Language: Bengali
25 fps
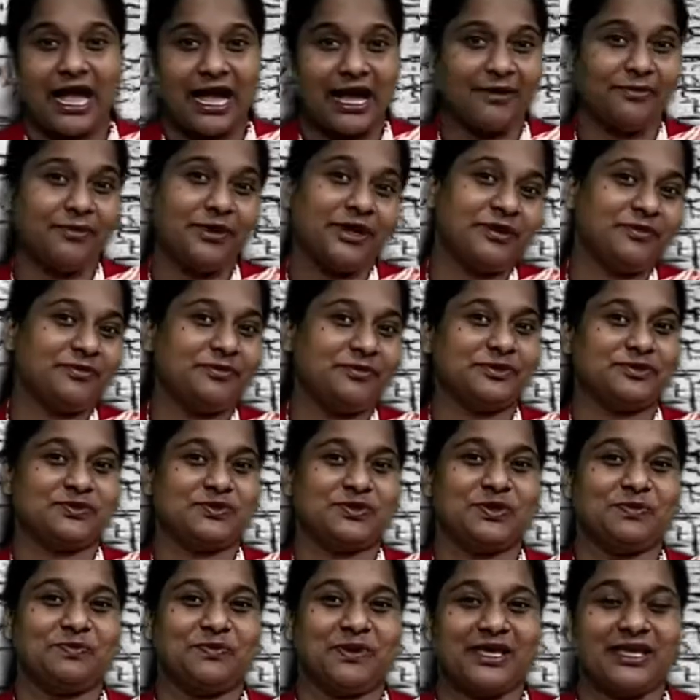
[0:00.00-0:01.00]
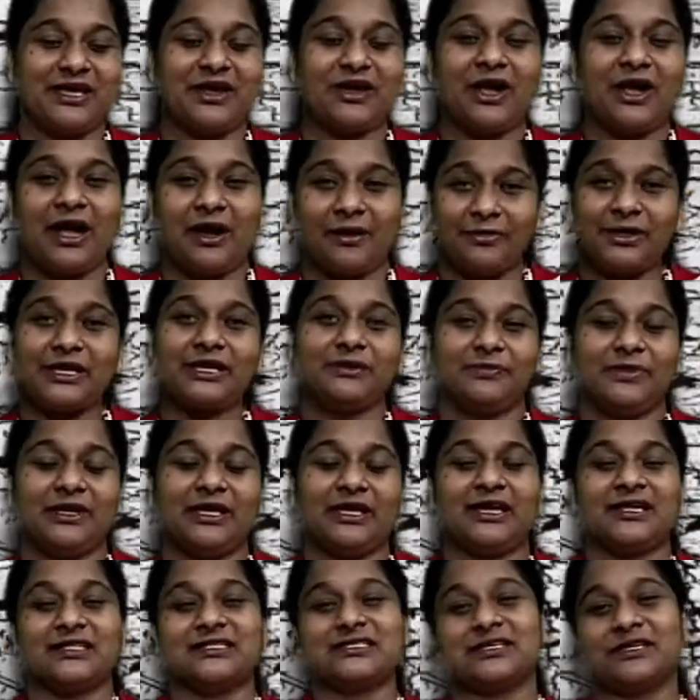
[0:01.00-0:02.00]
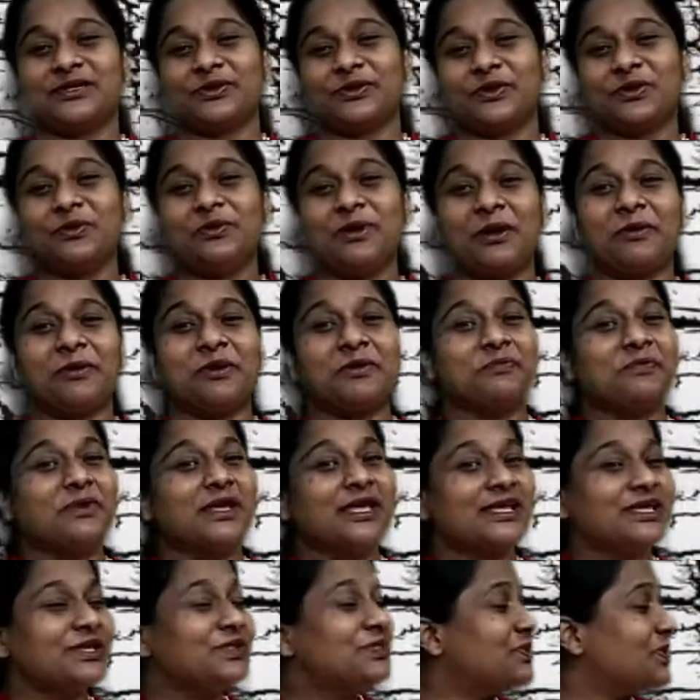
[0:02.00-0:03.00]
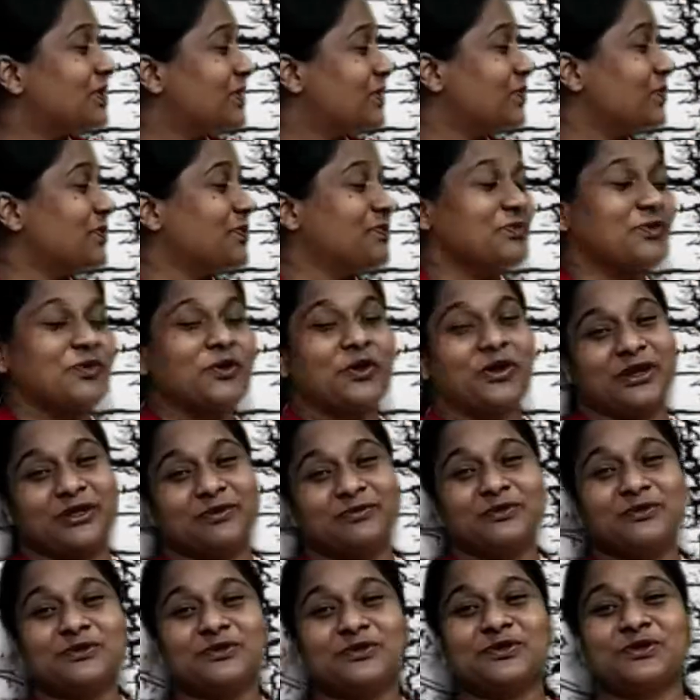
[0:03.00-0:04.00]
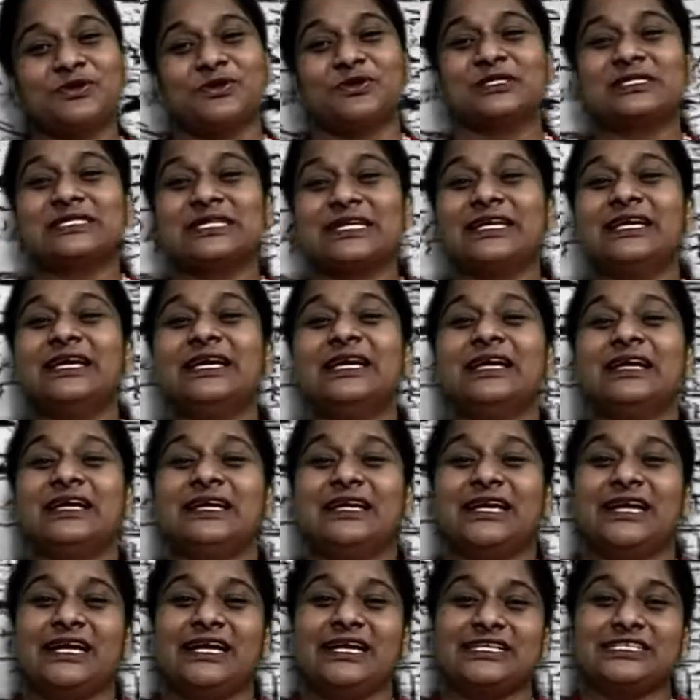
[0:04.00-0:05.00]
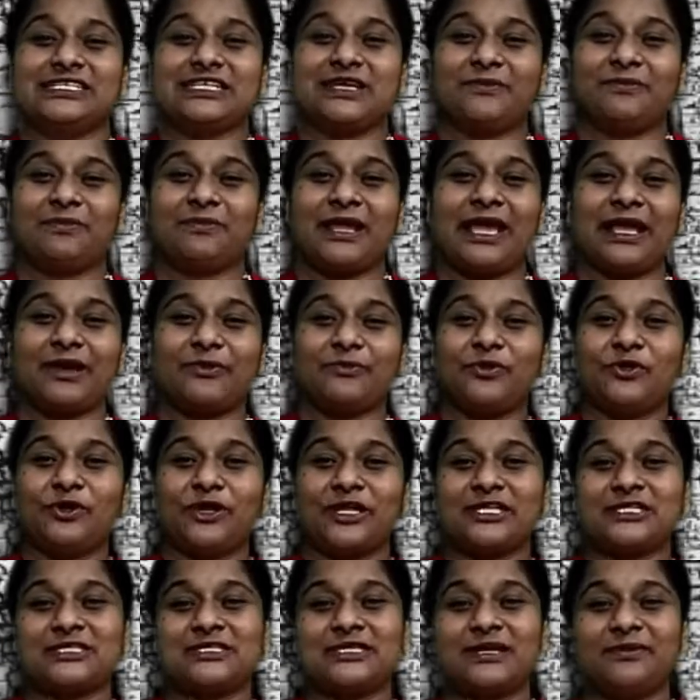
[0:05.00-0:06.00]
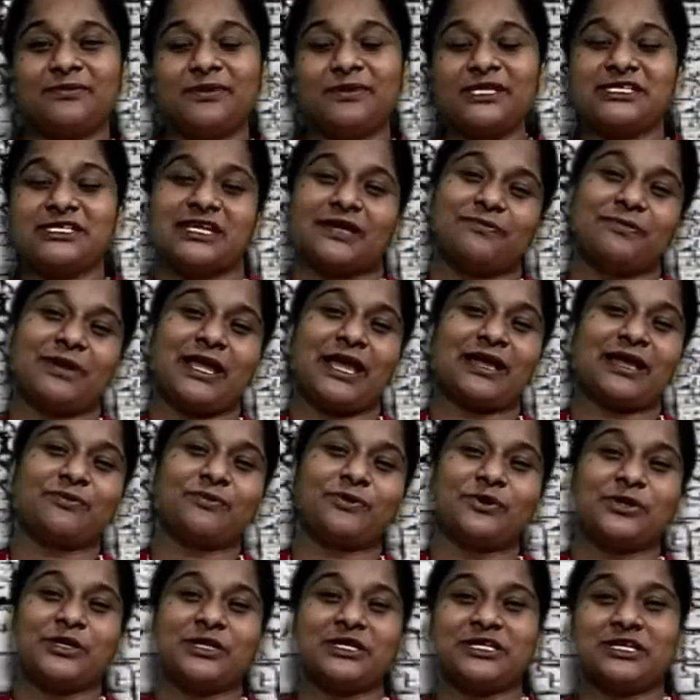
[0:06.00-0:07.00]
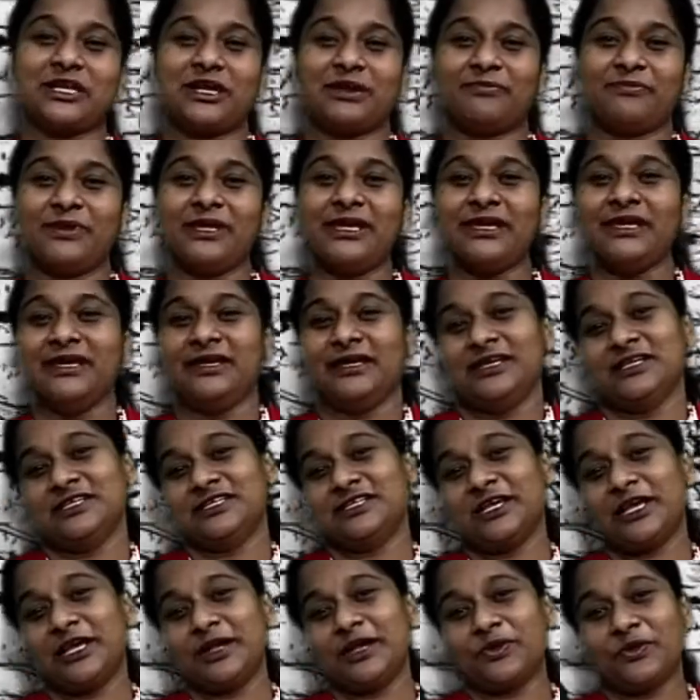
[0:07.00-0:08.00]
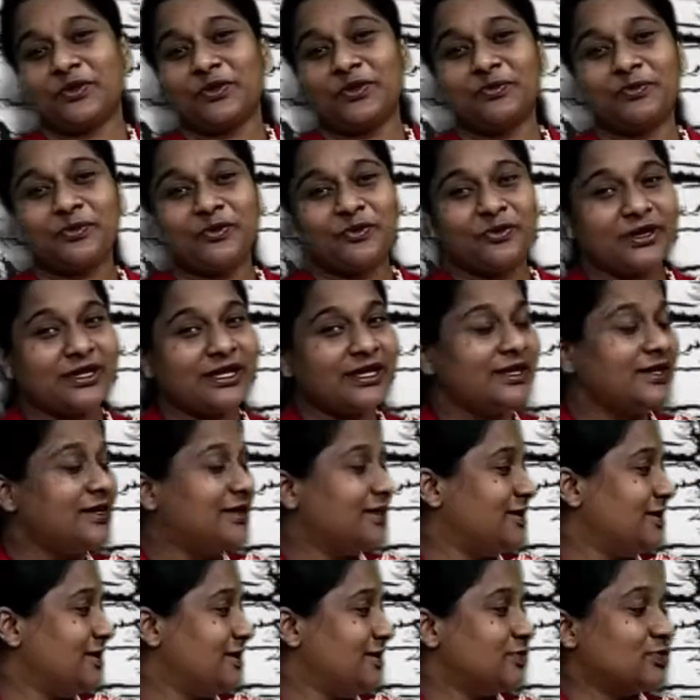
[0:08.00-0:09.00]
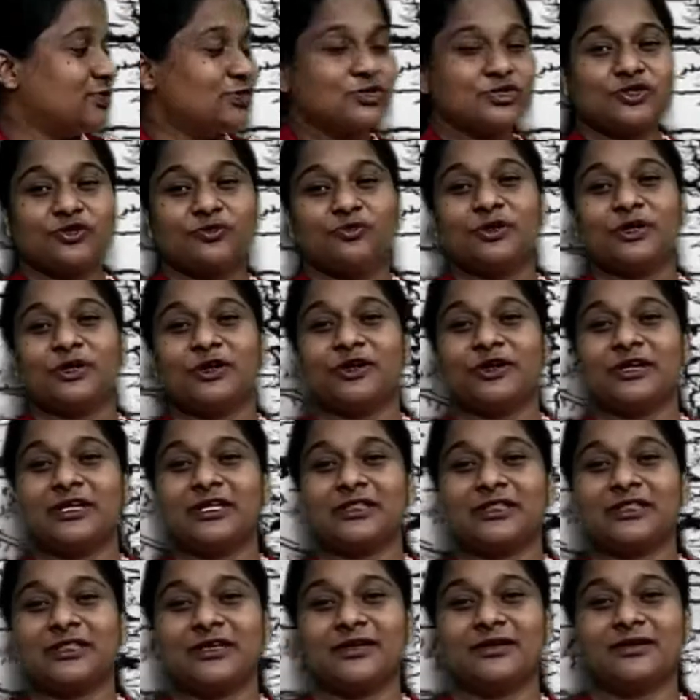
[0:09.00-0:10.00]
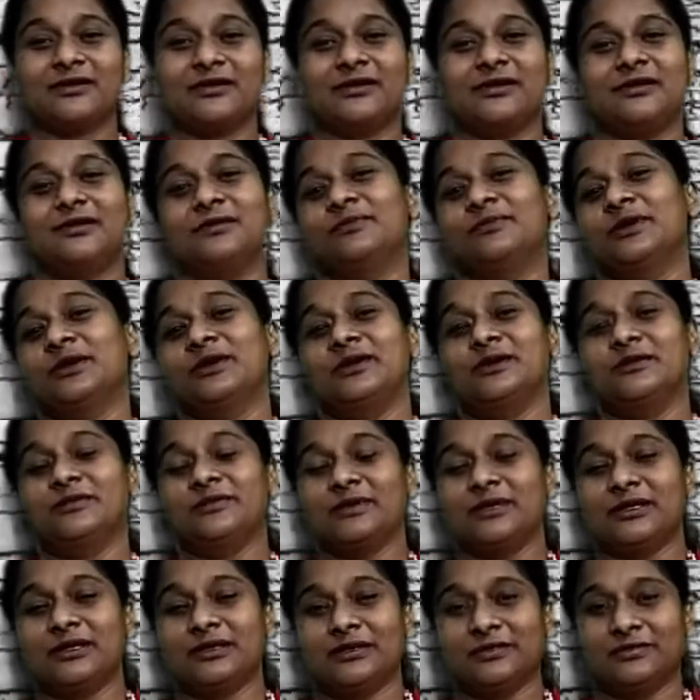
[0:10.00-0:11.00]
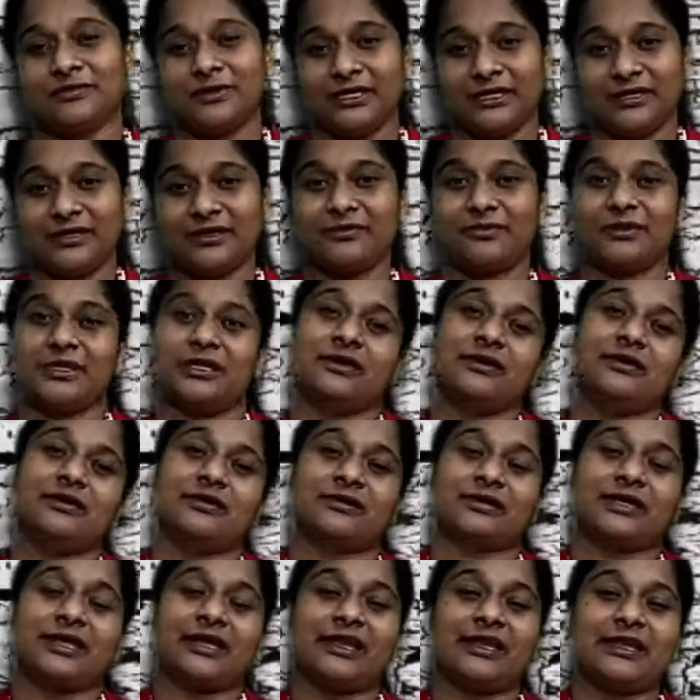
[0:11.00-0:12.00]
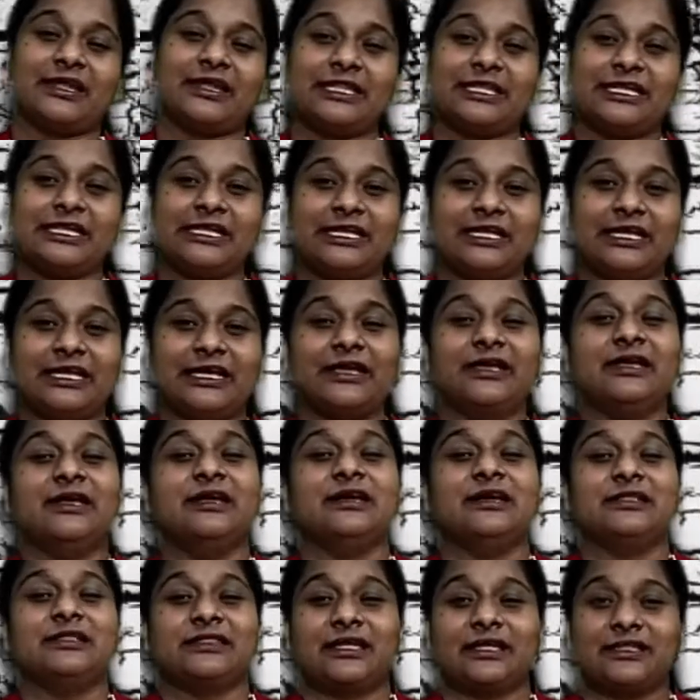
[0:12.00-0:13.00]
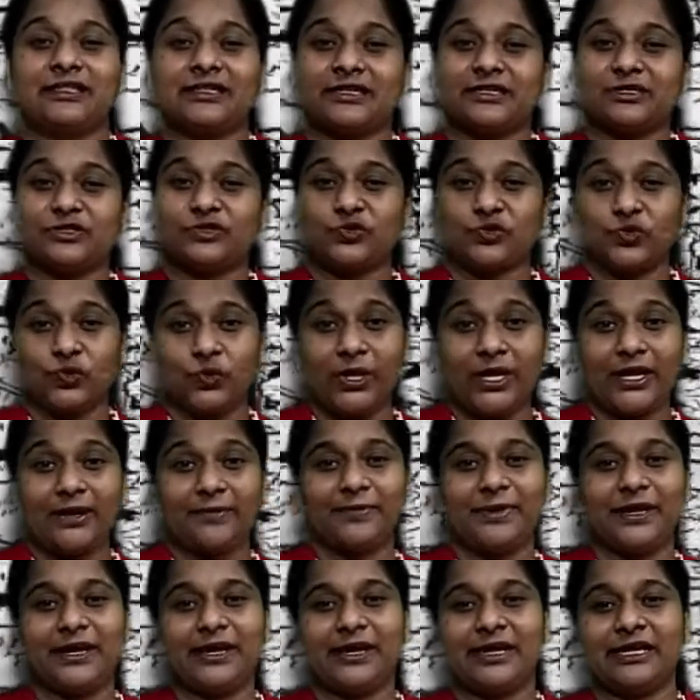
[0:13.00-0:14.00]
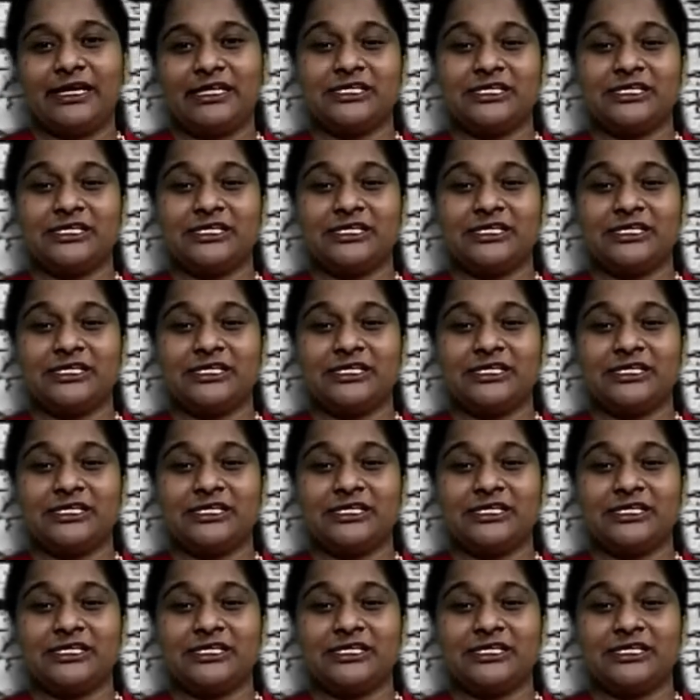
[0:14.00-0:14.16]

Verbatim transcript: আমার যদি মেয়ে আমার মেয়ে আছে এরকম আমার মেয়ে কিন্তু এরকম করে বুঝছো যে সে ব্ল্যাকবোর্ড আছে আমার সে ব্ল্যাকবোর্ডের সামনে সে এরকম করে দুষ্টুমি করে তার মানে খেলনাদের নিয়ে তাদেরকে স্টুডেন্ট বানায়